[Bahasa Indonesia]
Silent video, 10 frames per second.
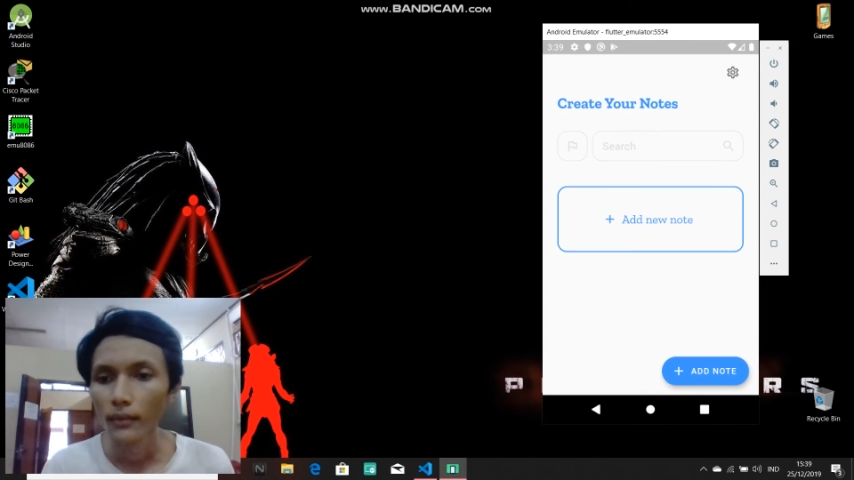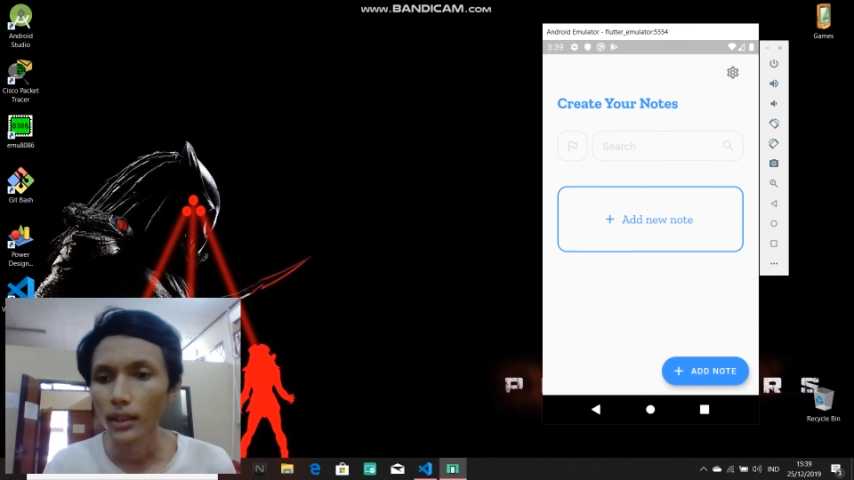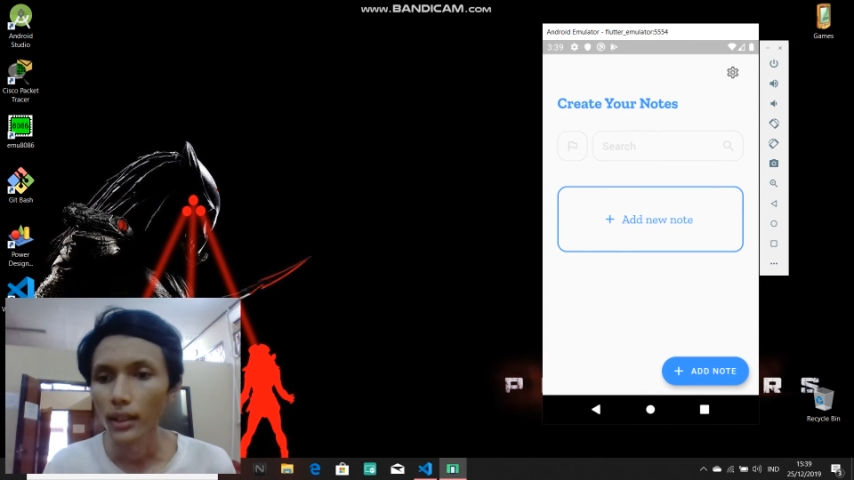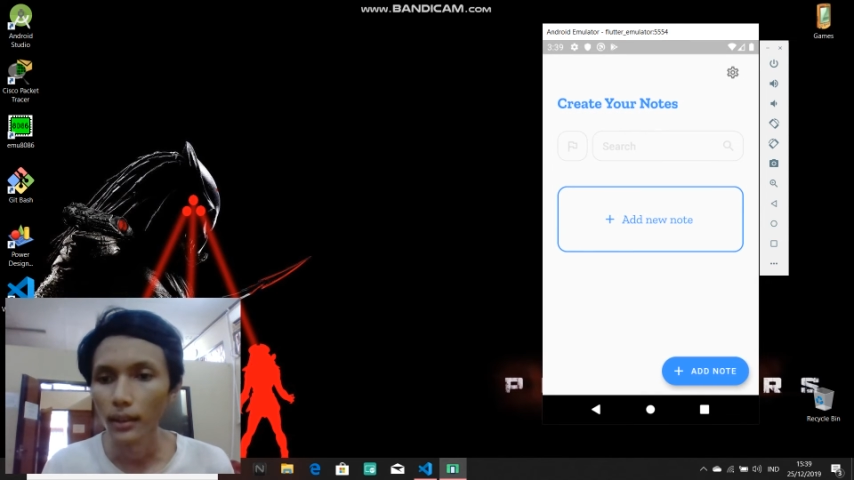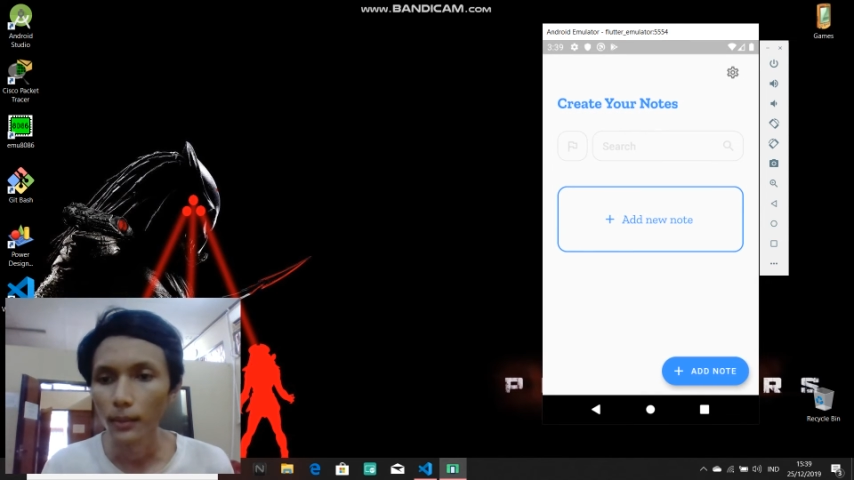
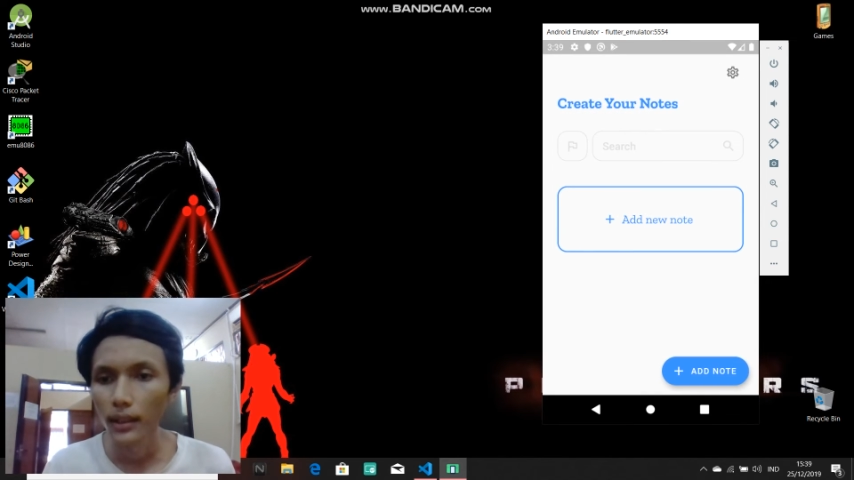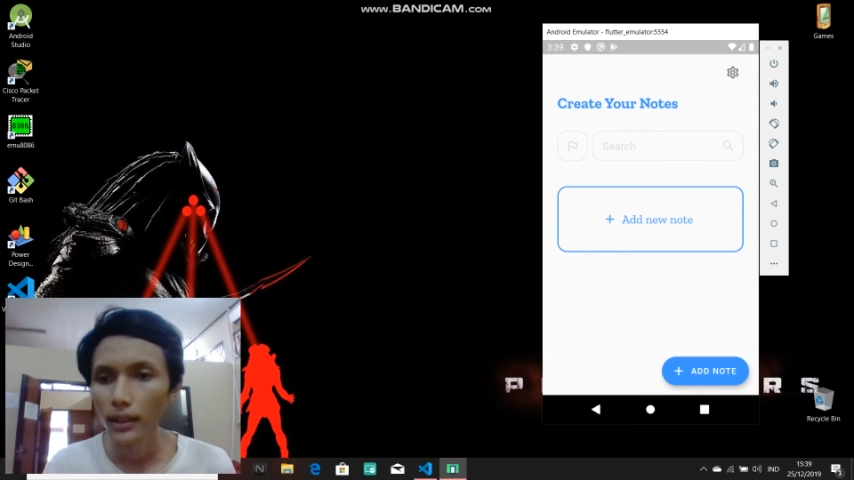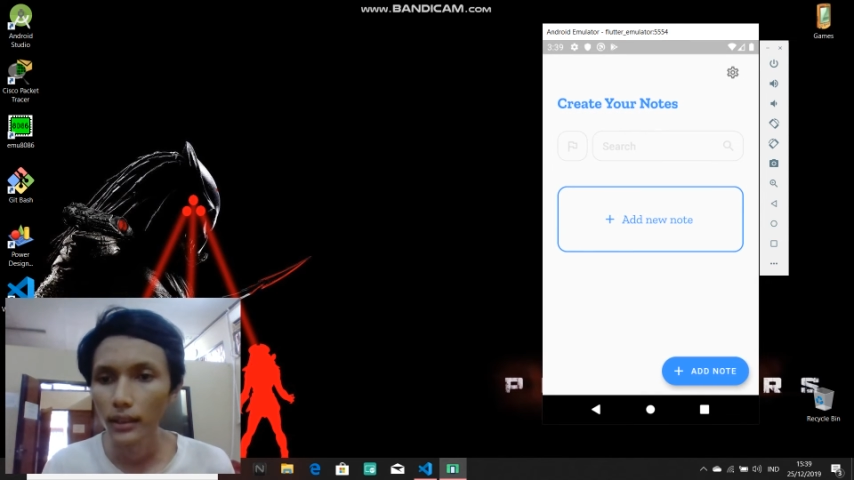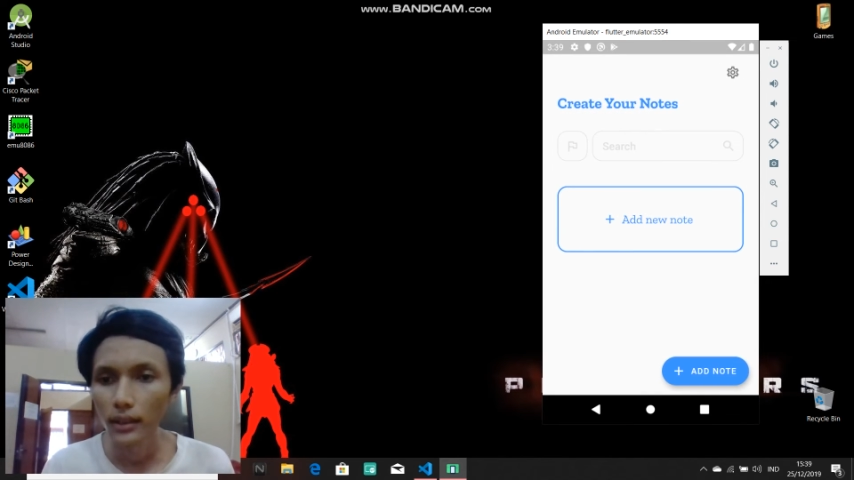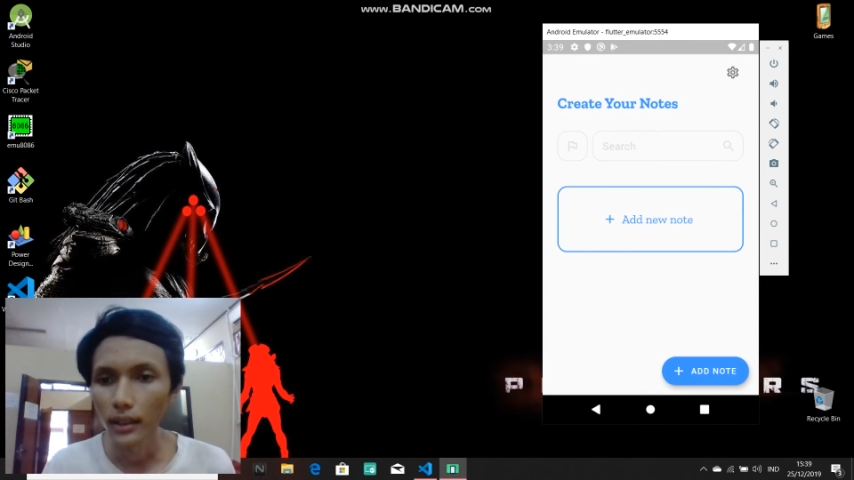nah maka
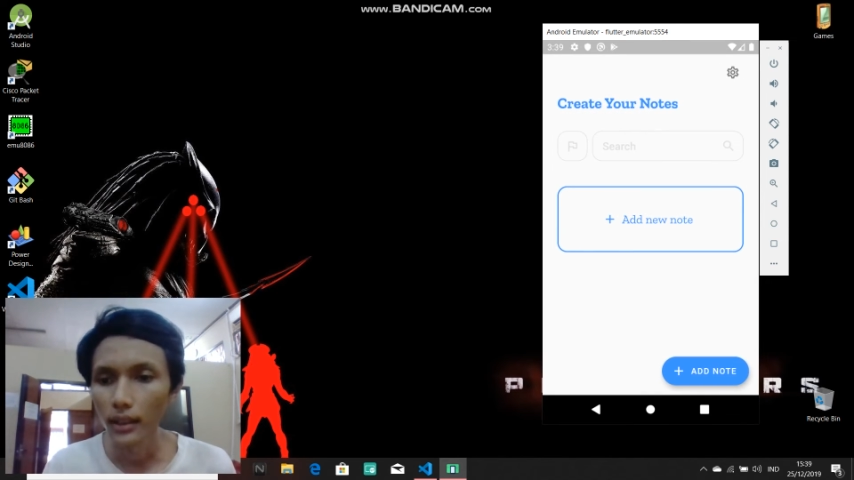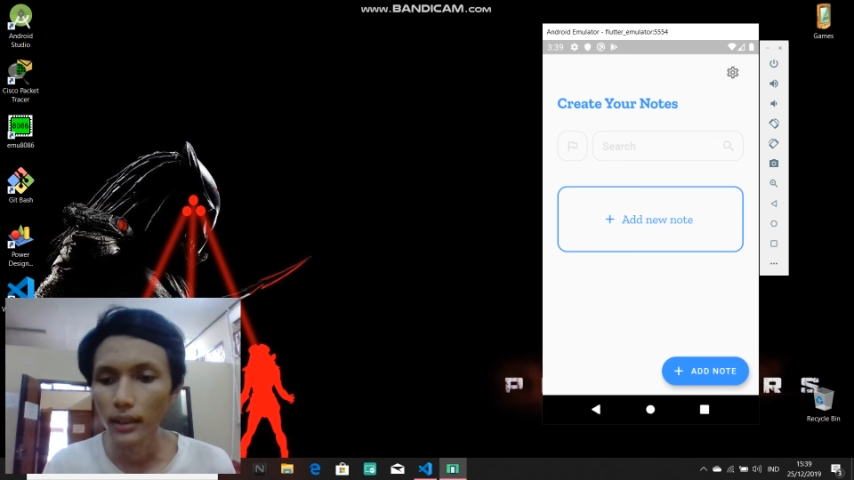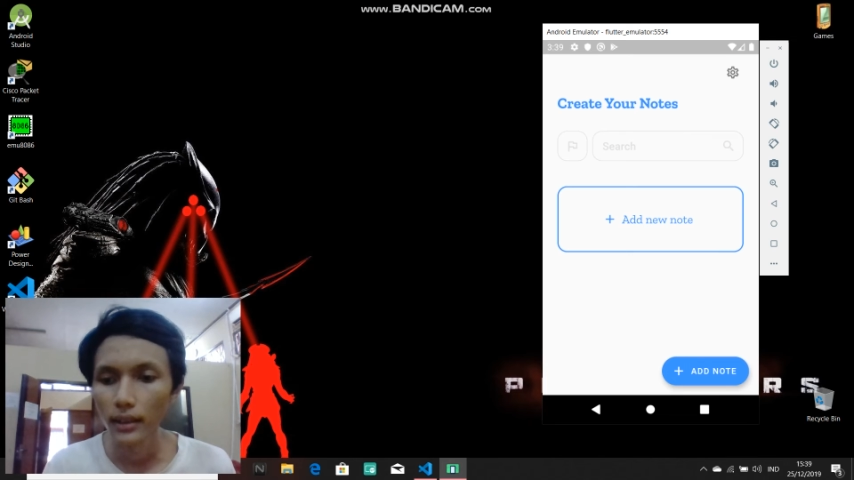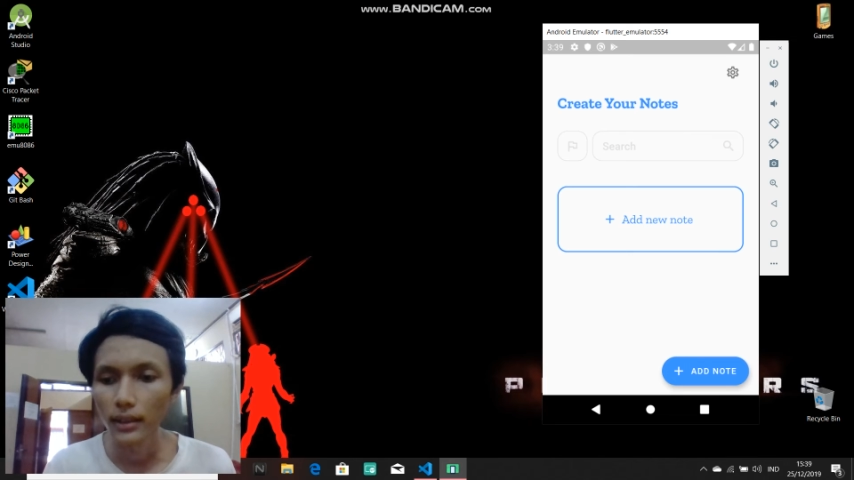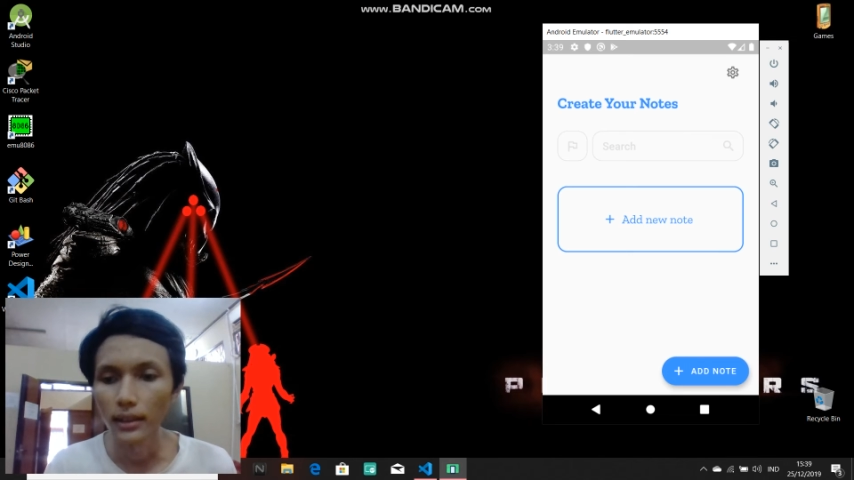akan
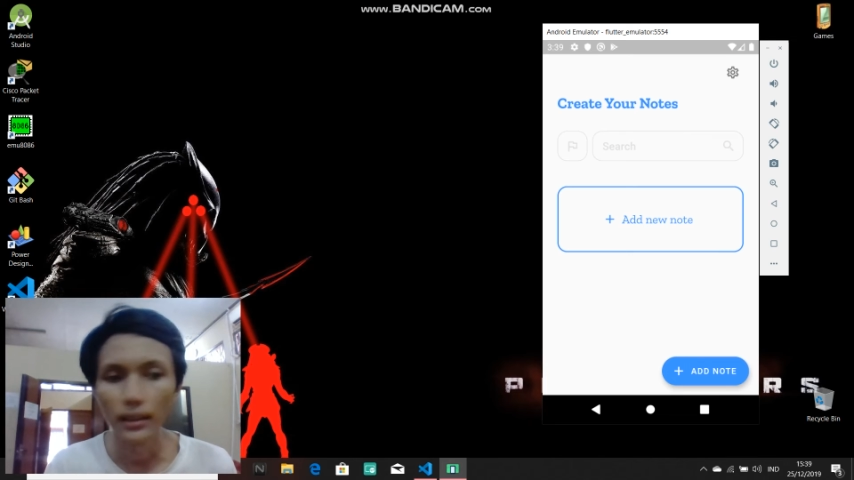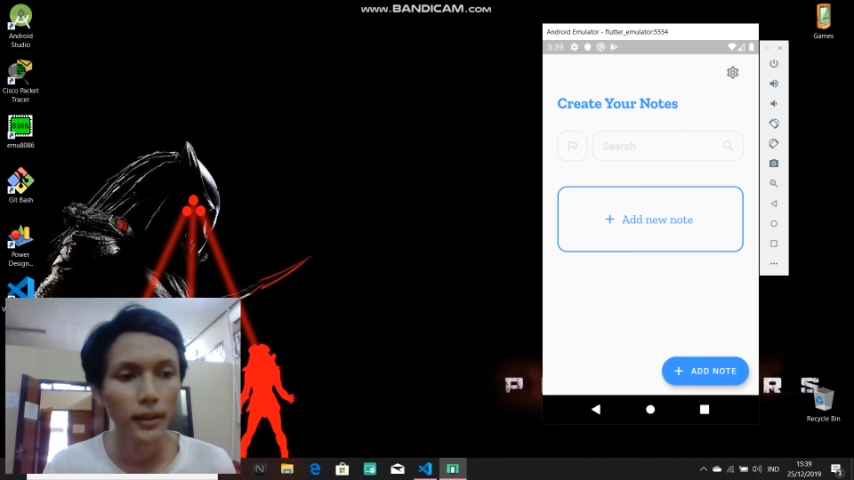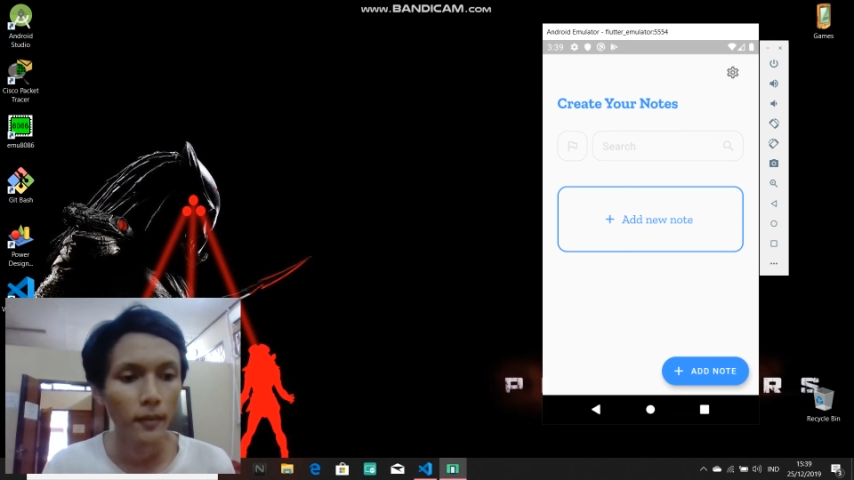terdelete di sini